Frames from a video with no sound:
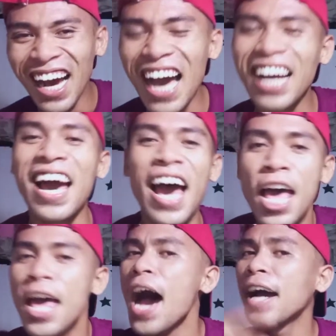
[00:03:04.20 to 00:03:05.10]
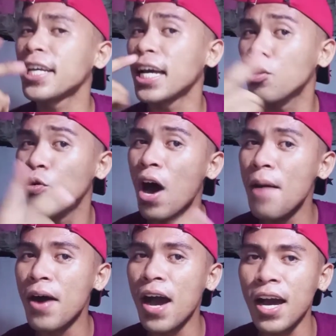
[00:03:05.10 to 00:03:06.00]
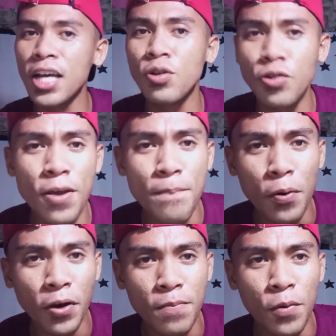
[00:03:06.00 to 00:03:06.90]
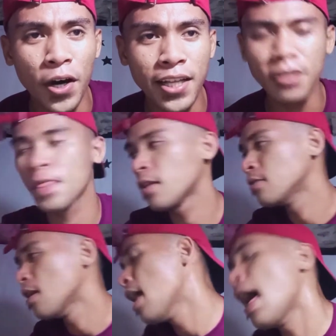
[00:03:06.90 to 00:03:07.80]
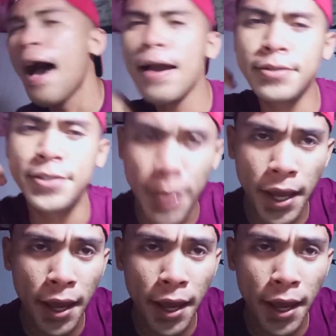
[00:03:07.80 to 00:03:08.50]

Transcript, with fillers: Aga, ang ikaduwa mga ka UD Pokemon ay si